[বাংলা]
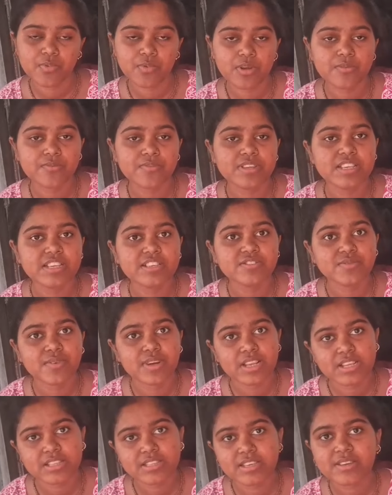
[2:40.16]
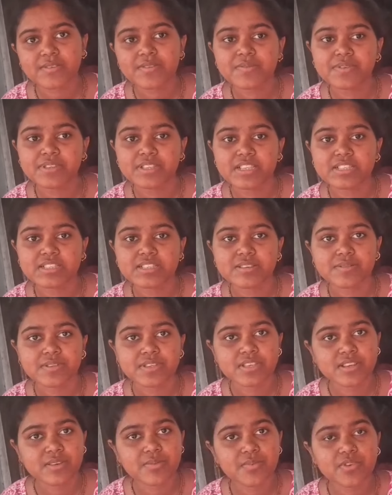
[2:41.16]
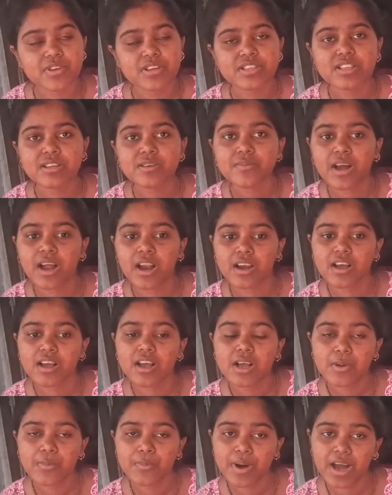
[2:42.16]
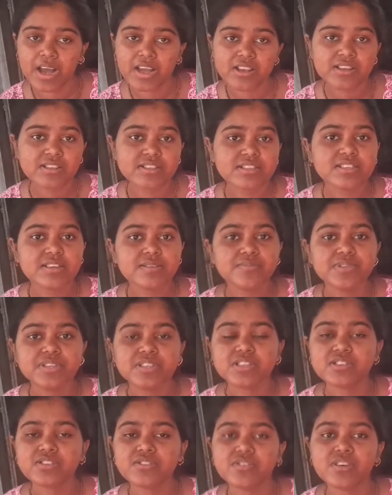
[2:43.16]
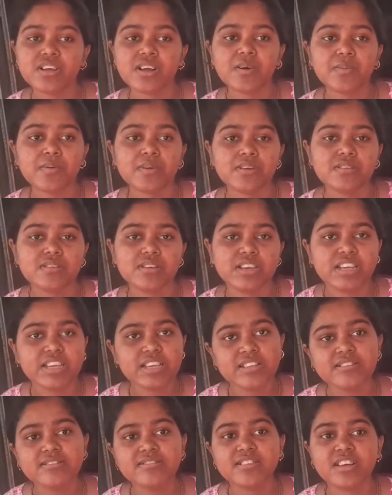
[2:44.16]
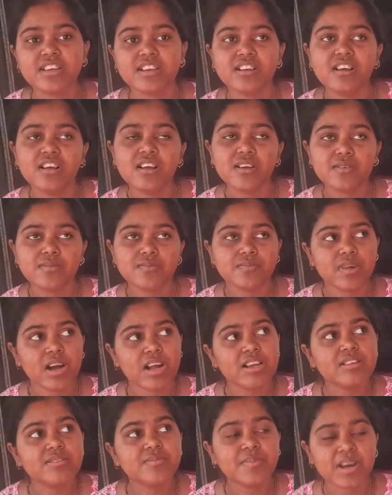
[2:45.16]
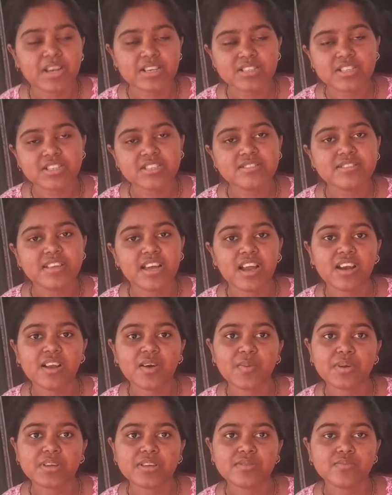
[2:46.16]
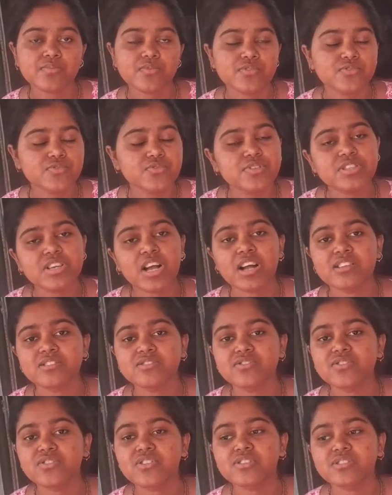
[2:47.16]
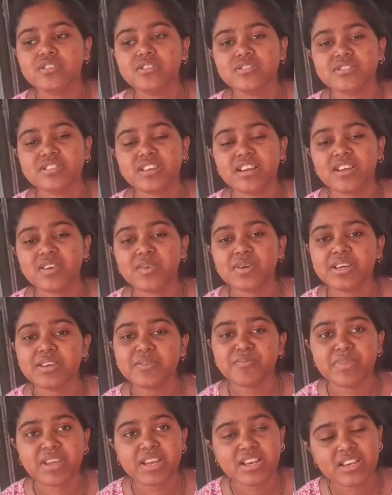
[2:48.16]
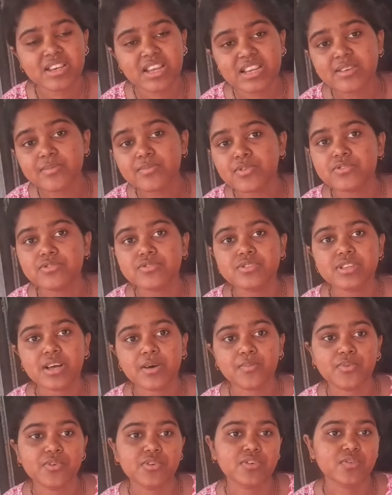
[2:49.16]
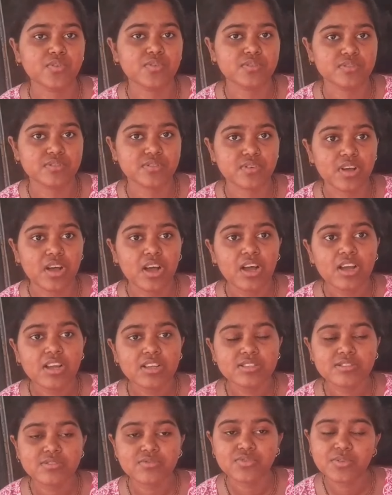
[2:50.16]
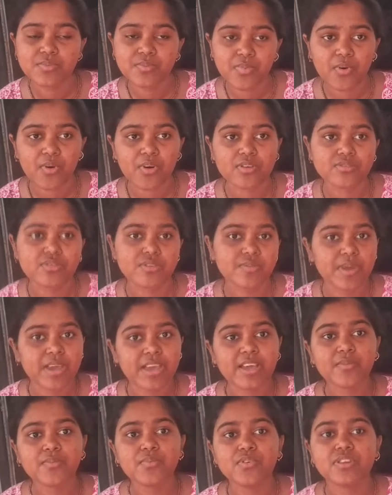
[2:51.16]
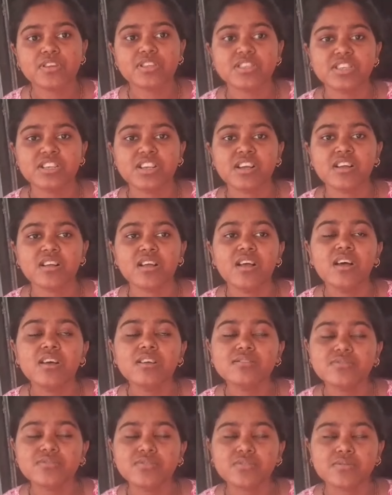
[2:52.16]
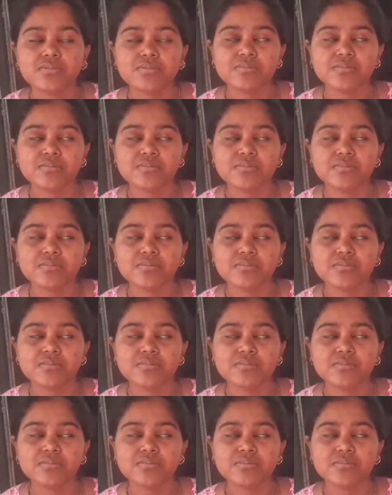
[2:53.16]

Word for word: ওই ফিজিক্সওয়ালা থেকে ওই ফিজিক্স কেমিস্ট্রিটা পড়েছিলাম আর বায়োলজিটা বিশেষ করে আমার নিখিল স্যার বাড়ির পাশেই স্যার আমাকে প্রচুর সাহায্য করেছিল স্যার আমাকে মেন্টালি প্রচুর সাপোর্ট করতো যে তুই পর তুই পড়িস না তো